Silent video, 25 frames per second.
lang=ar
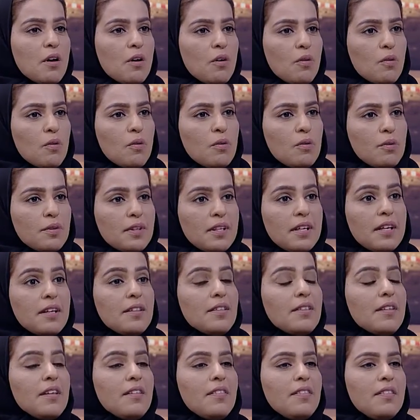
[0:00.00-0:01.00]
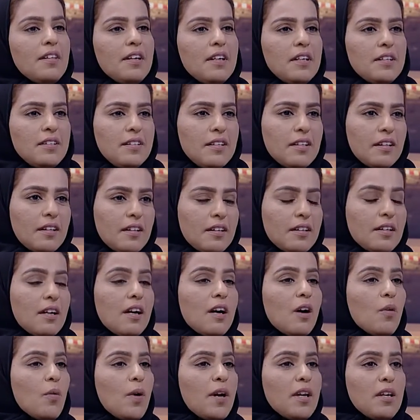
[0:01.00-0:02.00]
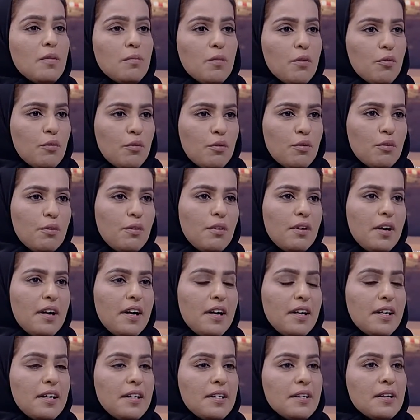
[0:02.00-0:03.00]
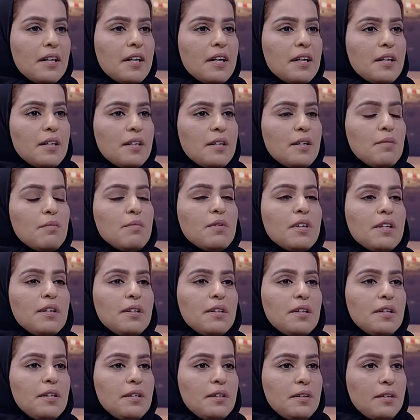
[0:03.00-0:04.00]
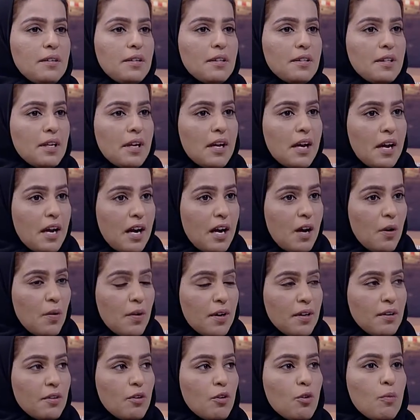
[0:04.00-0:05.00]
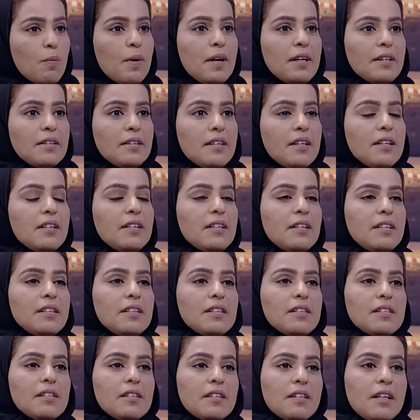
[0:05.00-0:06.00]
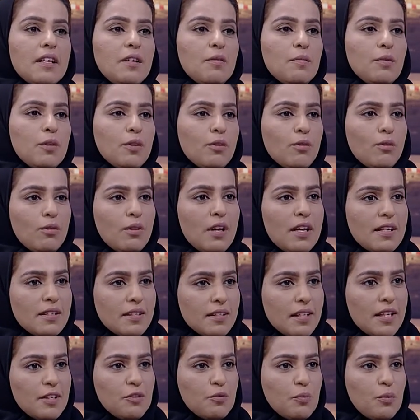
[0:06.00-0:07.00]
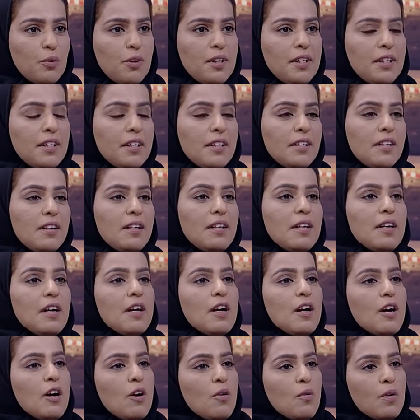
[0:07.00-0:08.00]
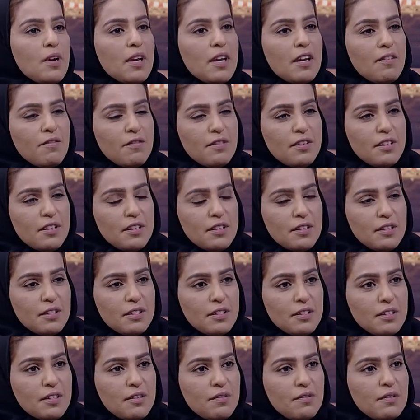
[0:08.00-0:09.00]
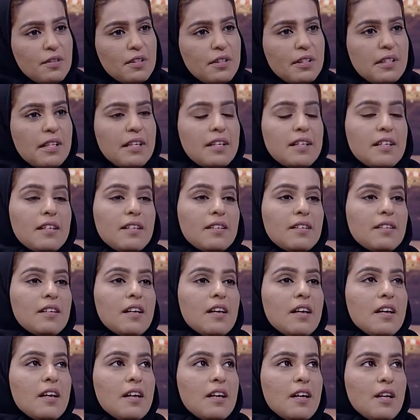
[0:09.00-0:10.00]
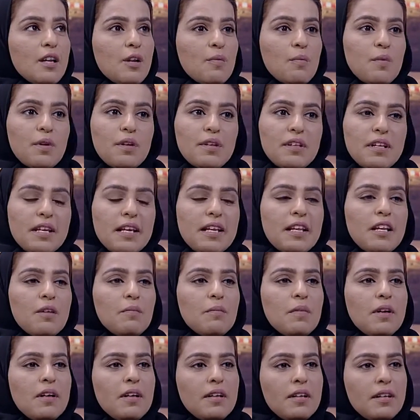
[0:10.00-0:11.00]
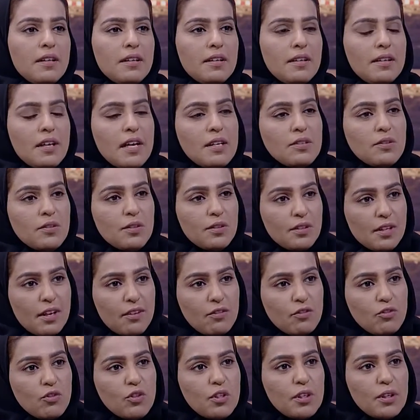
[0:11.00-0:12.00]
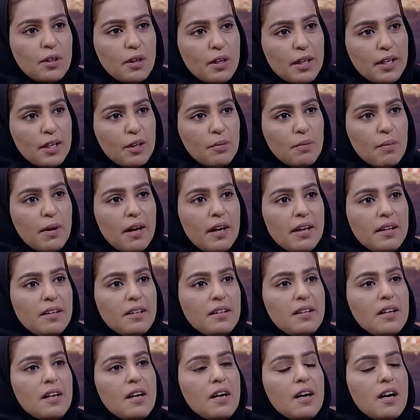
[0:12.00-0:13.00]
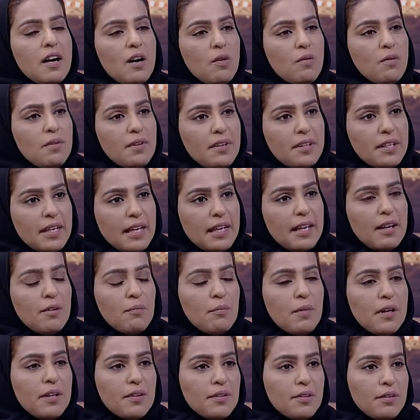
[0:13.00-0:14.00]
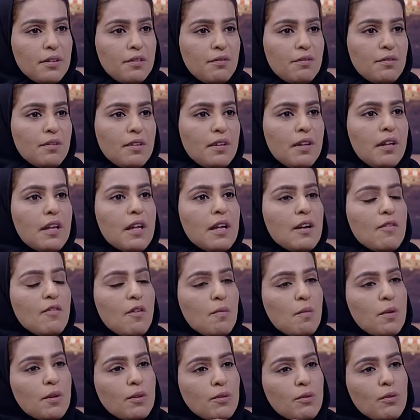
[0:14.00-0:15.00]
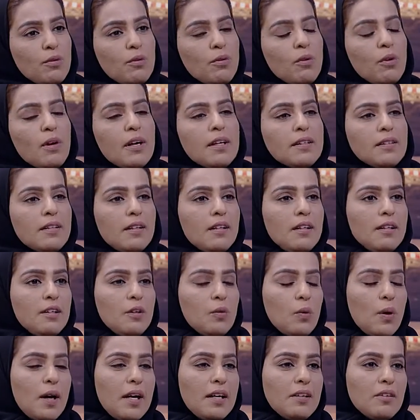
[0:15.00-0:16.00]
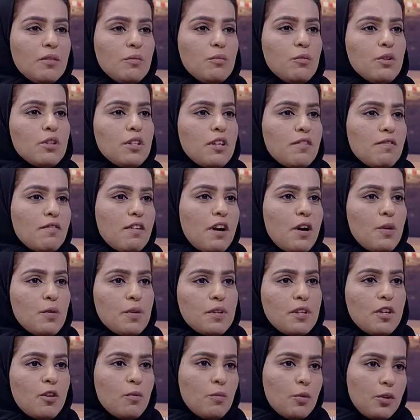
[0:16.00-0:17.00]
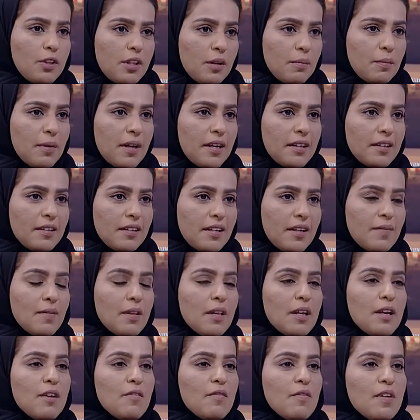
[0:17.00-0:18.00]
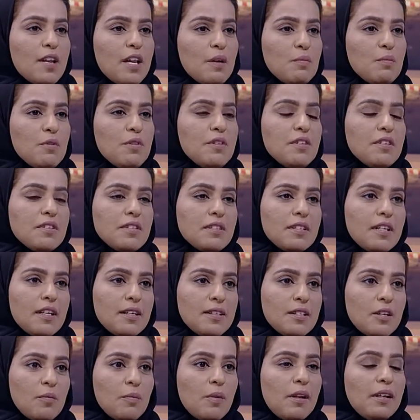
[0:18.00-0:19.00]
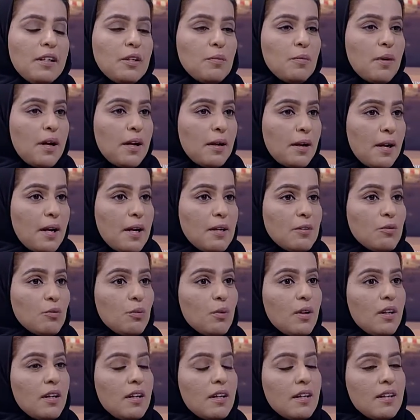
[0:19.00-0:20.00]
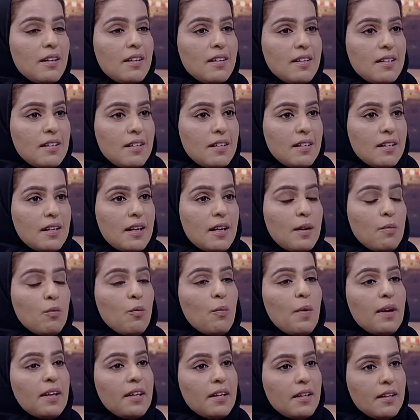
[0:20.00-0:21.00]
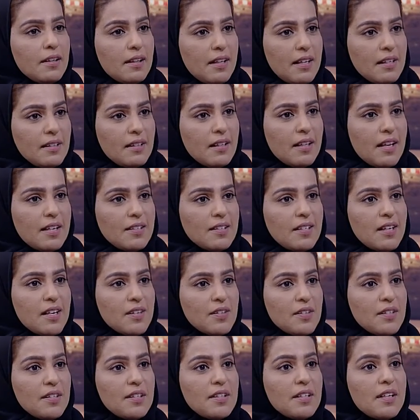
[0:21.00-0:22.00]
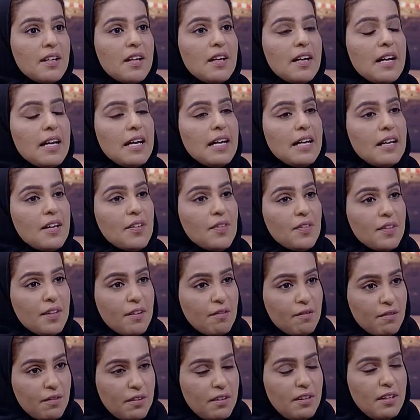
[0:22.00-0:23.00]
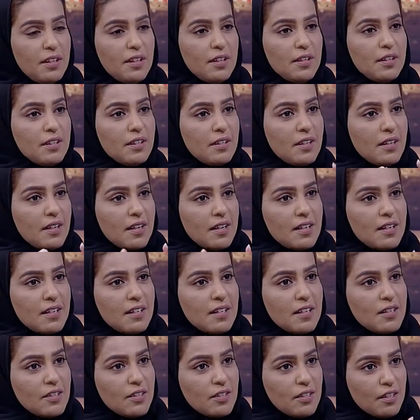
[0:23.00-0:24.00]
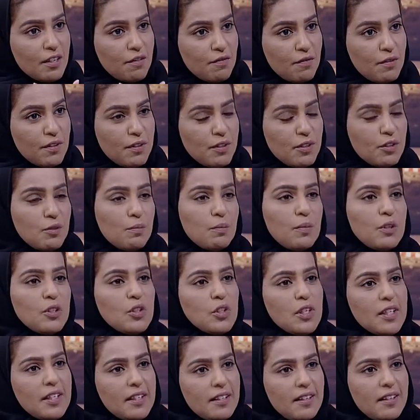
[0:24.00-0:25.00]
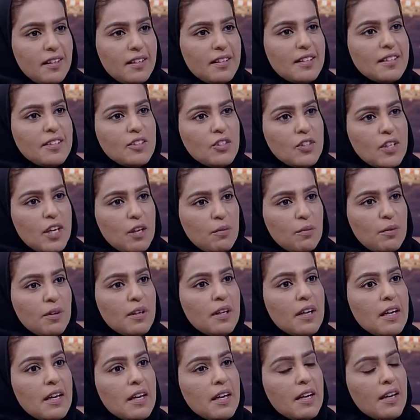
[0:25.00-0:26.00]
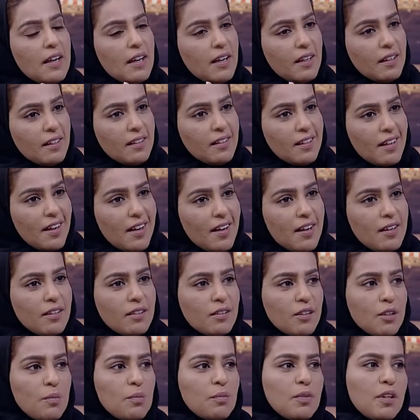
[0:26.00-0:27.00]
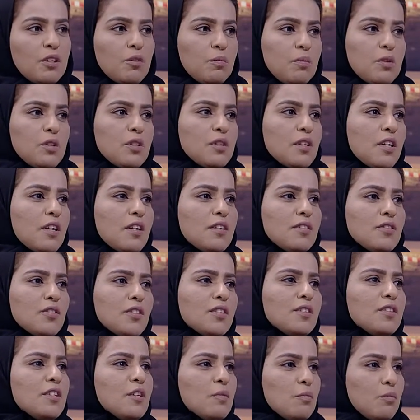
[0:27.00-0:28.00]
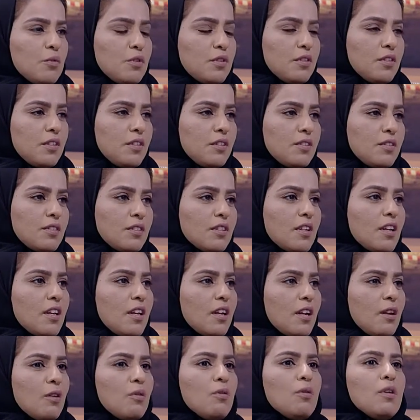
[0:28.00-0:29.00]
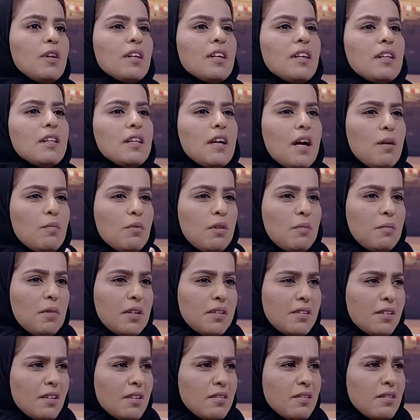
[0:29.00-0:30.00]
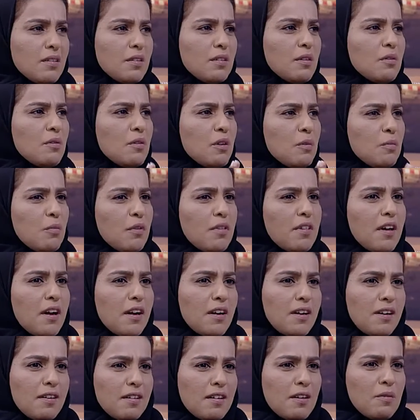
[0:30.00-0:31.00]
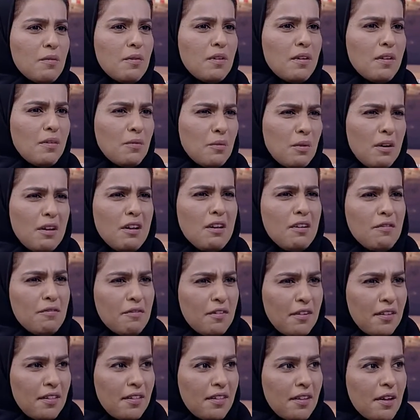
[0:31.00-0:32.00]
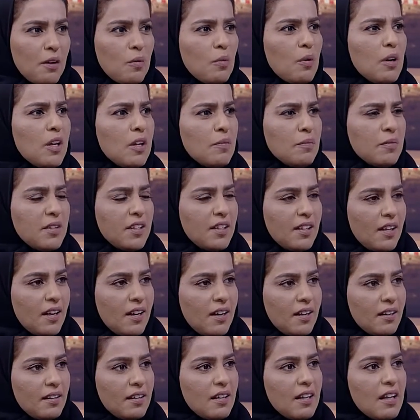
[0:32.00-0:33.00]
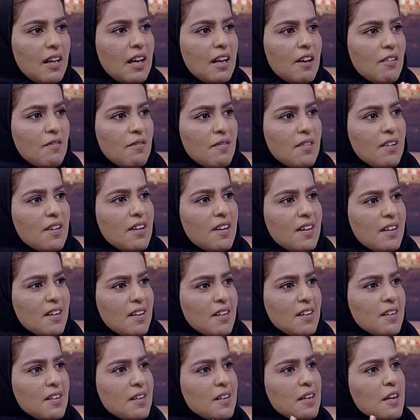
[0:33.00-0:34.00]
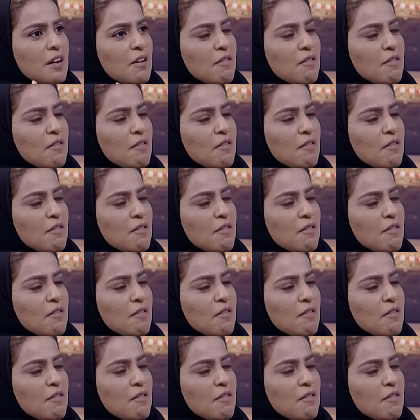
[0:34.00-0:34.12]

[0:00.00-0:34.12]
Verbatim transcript: وتحدثنا عن القراءة أو أي موضوع آخر نبدأ نحن نتحاور وبعدين نقدر نطلع بخلاصات معينة جميل. وكيف نحن نستفز لكن لما نتكلم مع الناس الناضجين الكبار أو نتكلم مع الطفل فبتكون لغة الحوار متفاوتة ومتباينة نعم. فلا بد نستخدم العبارات والممكنات الأساسية حتى فعلاً نستفز بشكل إيجابي, إيجابي. القراءة ارتبطت بشيء جدا مزعج اللي هو الكتاب المدرسي والمذاكره والحفظ نعم. والامتحان صحيح هي ناس دماغها ايه